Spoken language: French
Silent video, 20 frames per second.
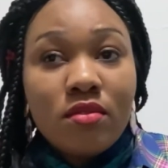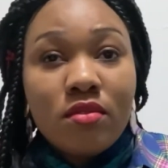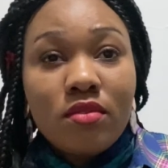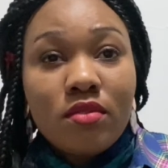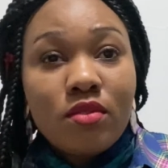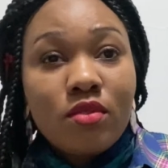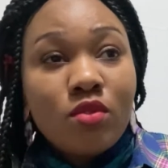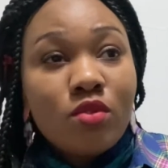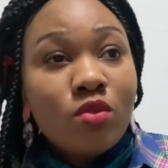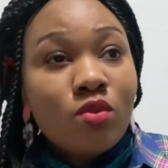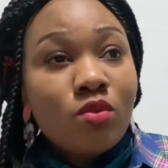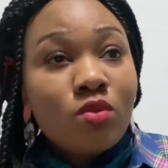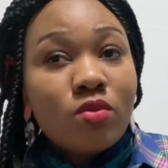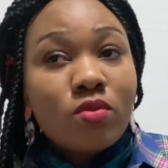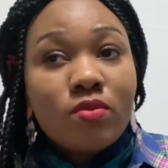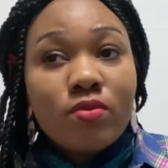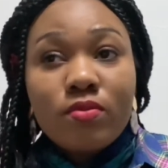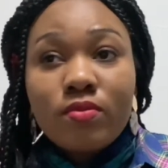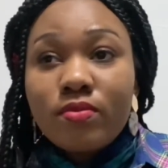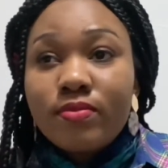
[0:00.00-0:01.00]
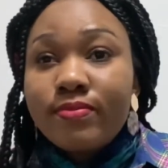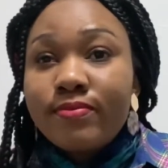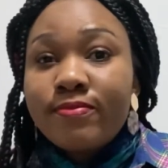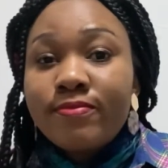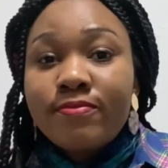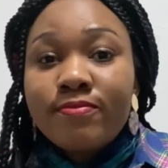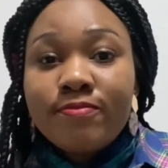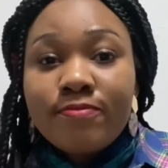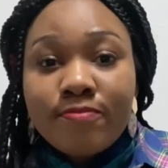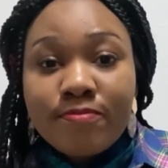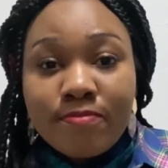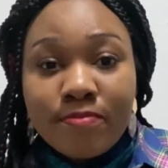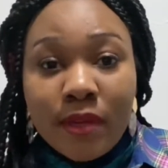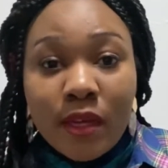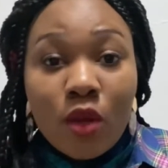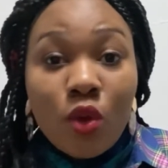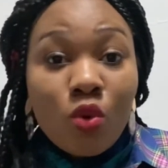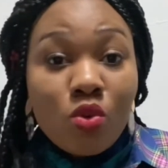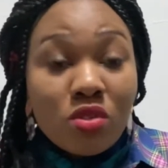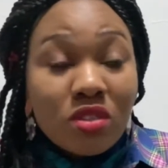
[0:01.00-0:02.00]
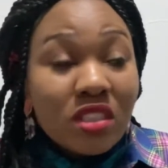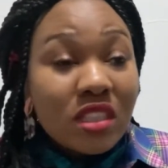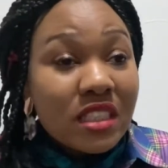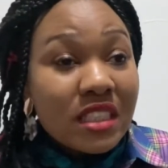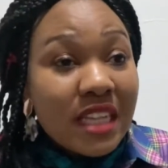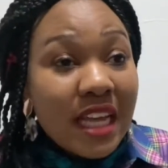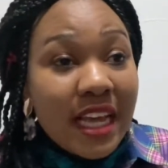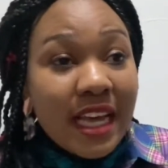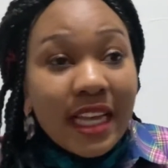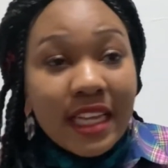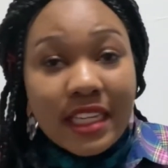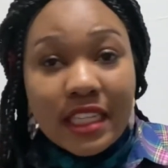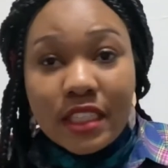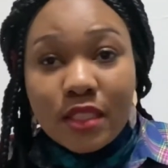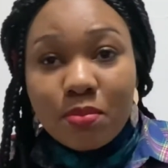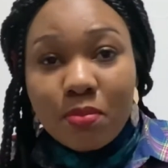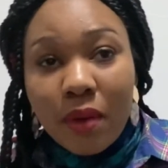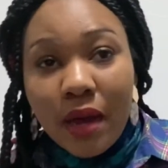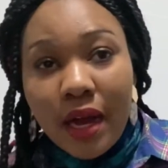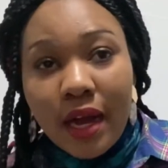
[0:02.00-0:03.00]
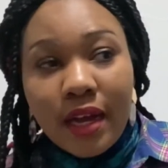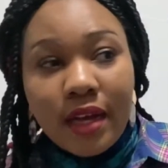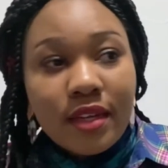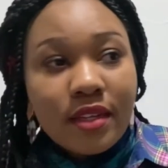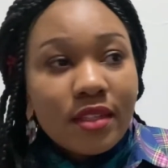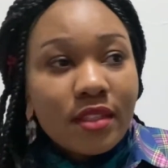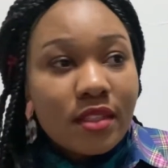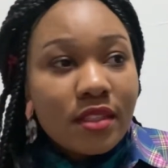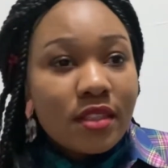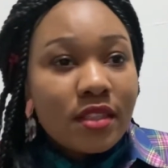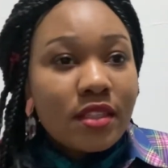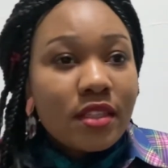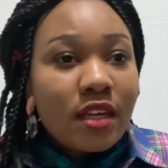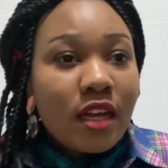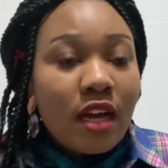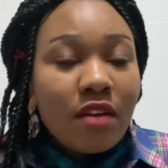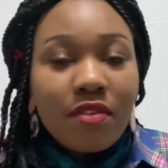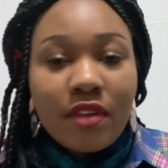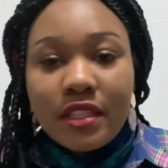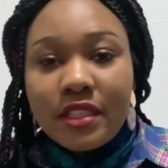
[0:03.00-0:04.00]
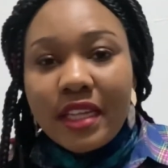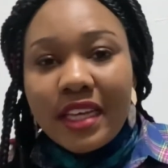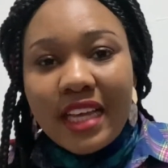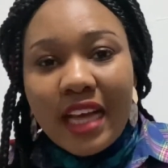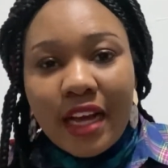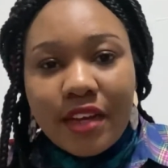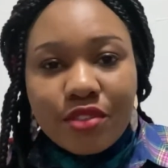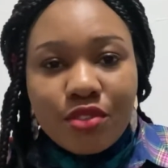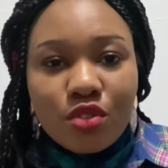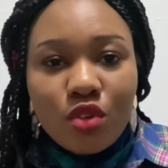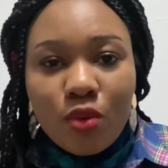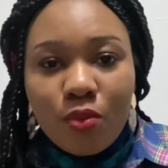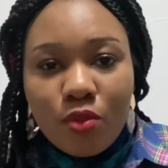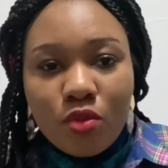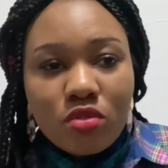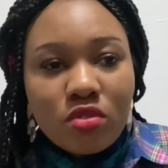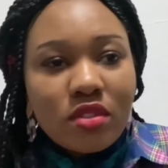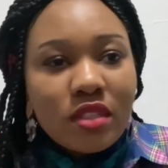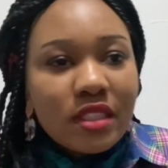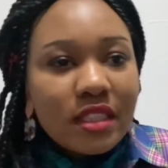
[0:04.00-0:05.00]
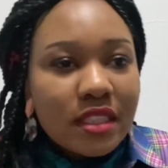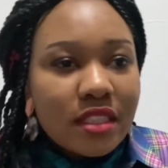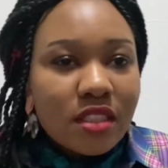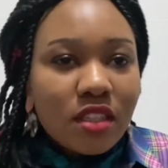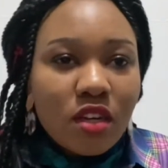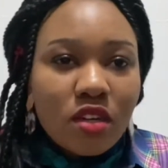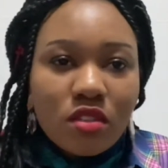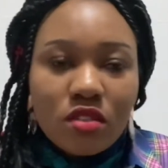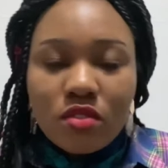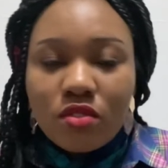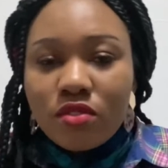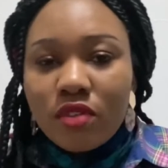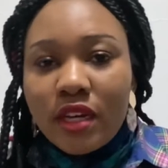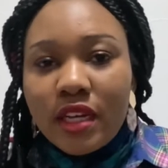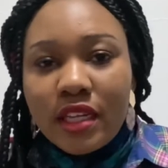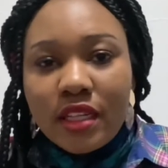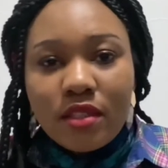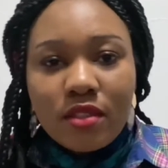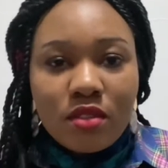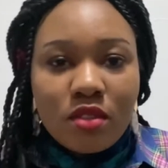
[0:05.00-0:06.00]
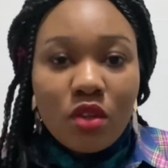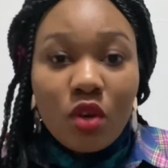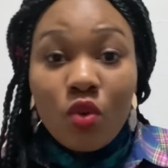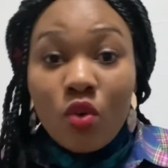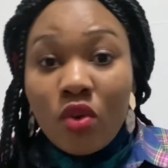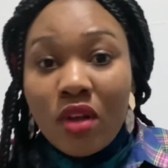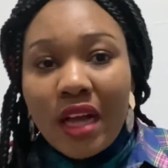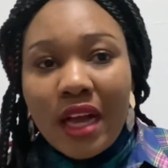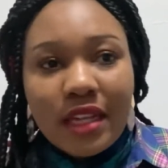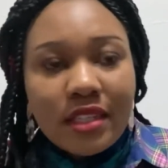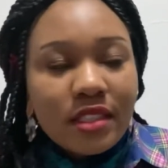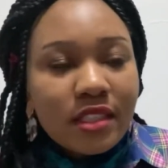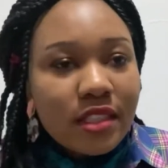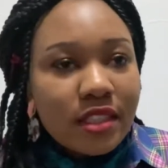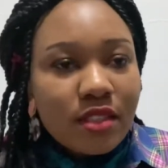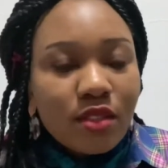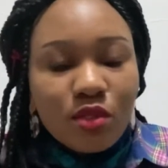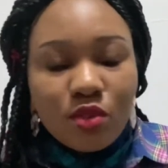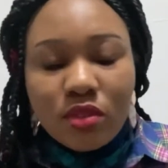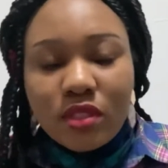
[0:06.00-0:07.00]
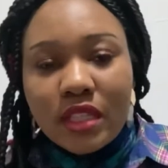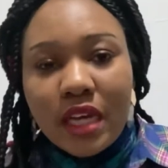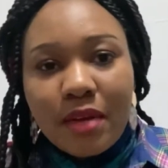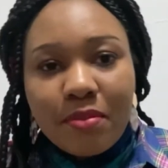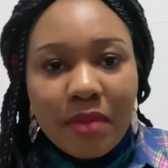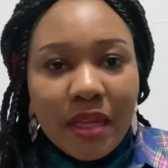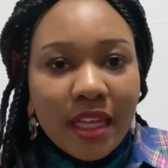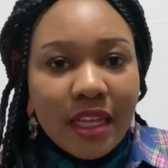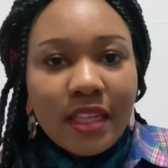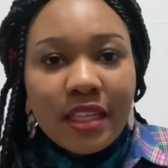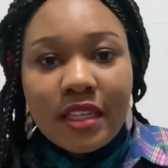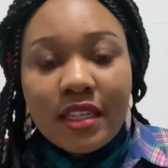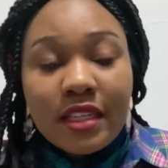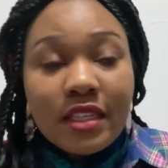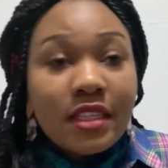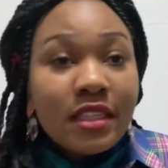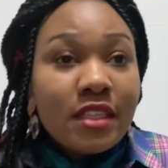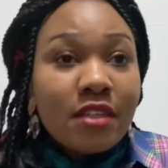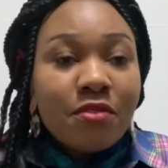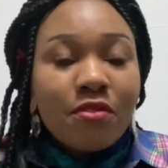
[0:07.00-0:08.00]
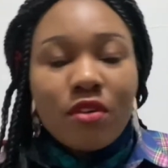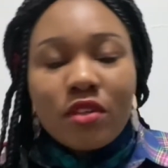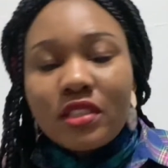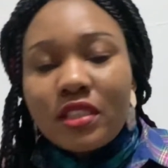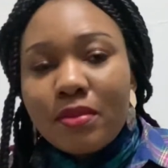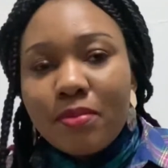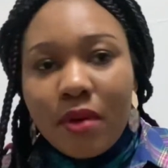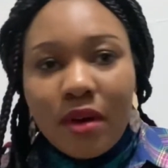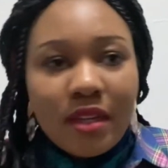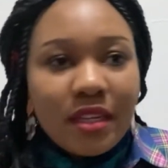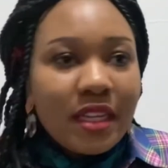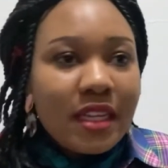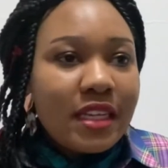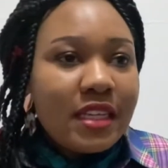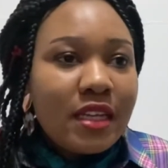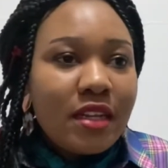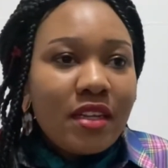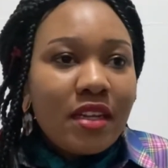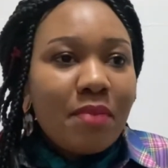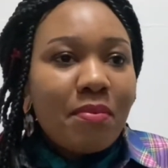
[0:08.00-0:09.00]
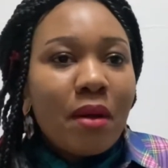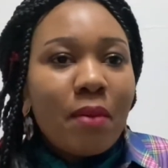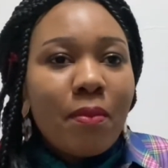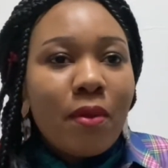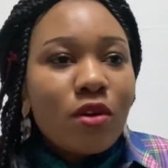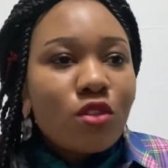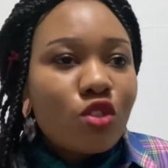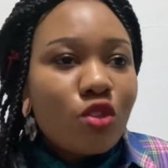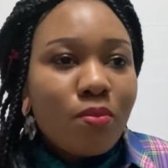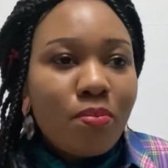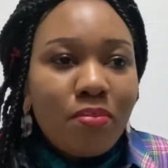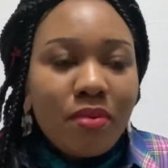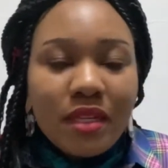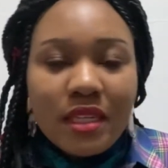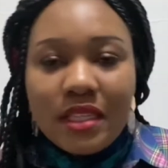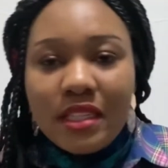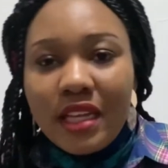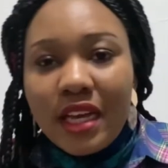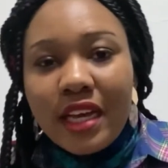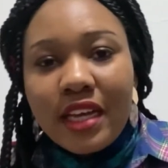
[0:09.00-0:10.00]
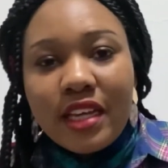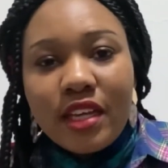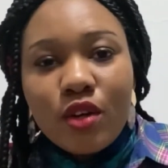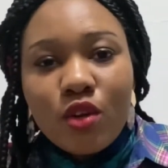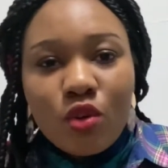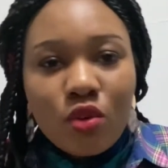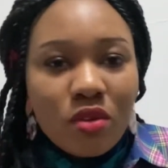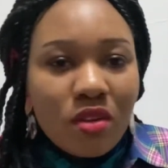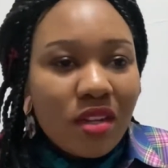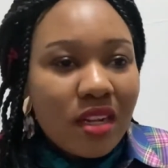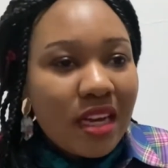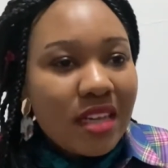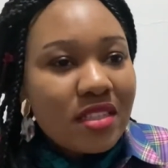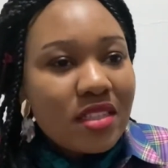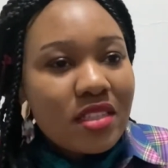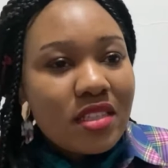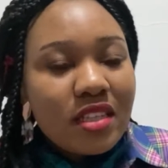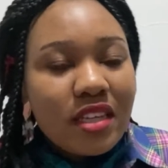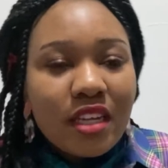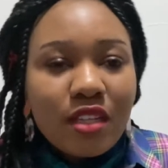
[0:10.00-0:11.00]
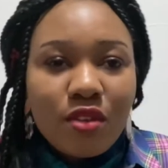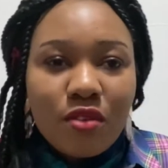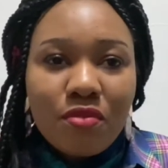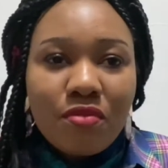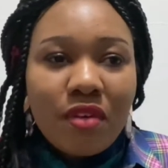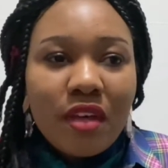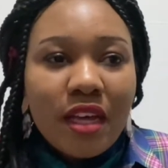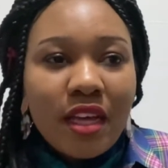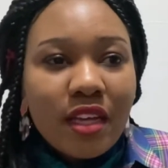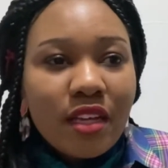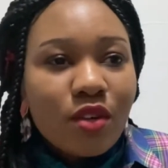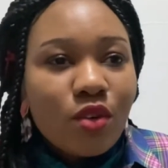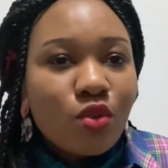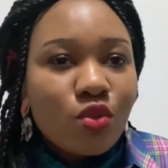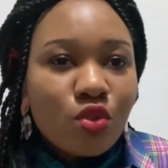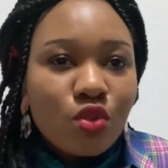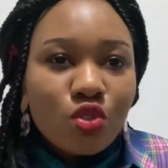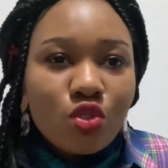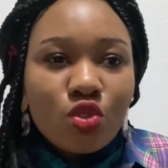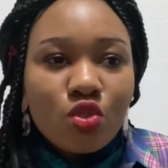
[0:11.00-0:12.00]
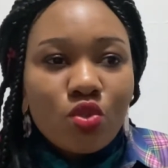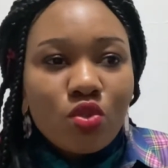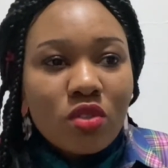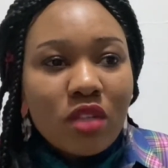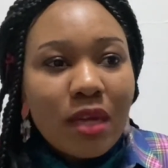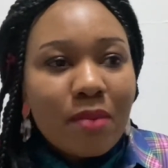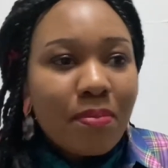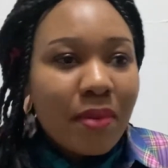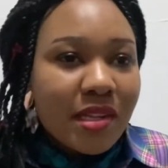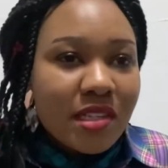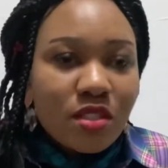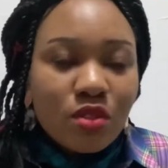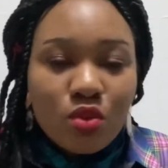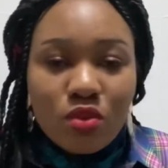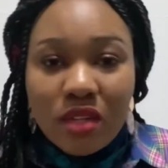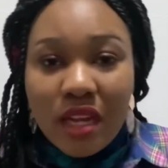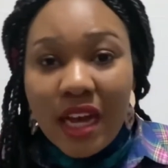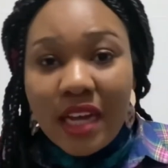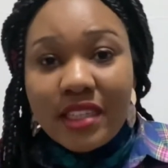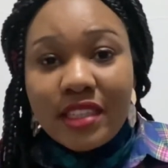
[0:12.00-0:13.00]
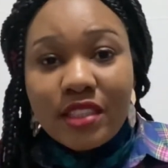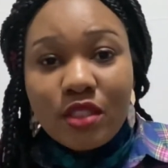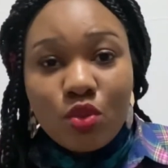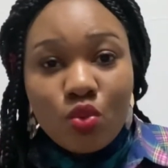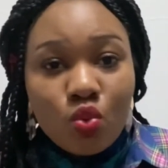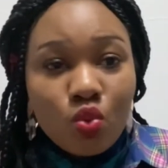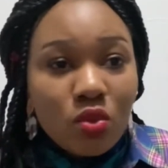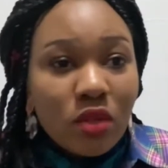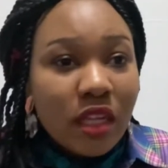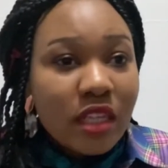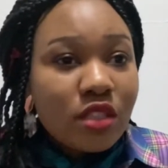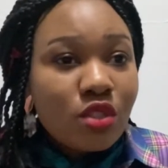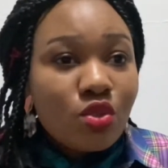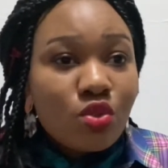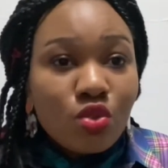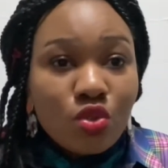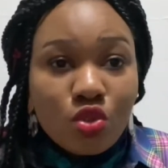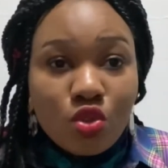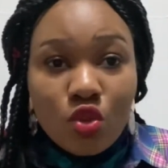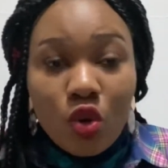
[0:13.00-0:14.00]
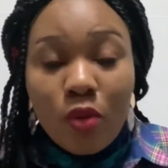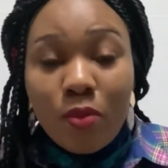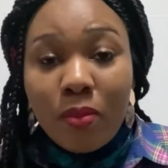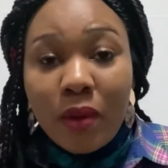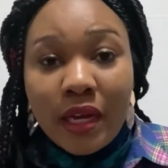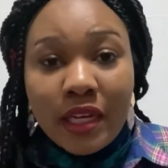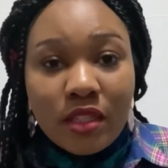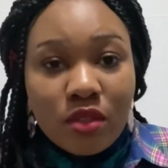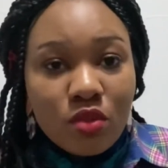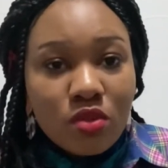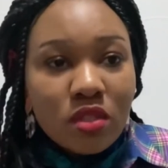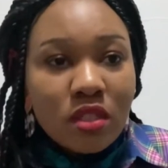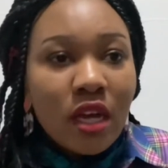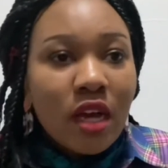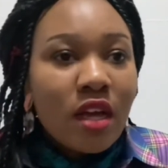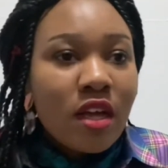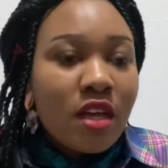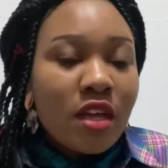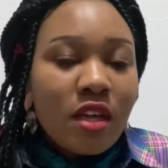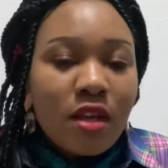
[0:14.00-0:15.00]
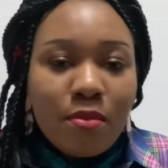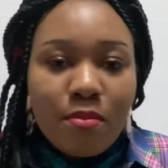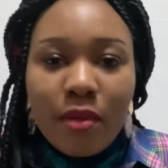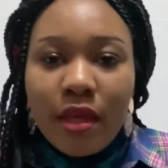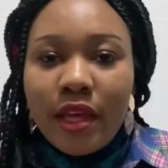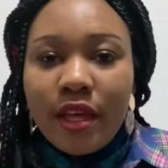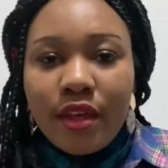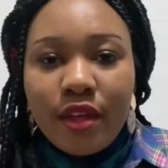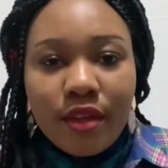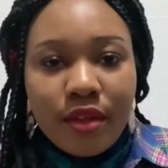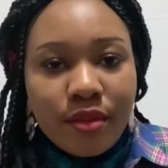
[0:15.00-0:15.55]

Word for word: ou mes congénères, n'est-ce pas, avec des garçons montés, descendre, vous voyez, dans, au quartier, tout ça, mais forcément, les, les, les, mamans se plaignaient et autres. Là, ils essayaient de faire autre chose, la bastonnade et tout. Les, tu ne sors pas et tout ça. Mais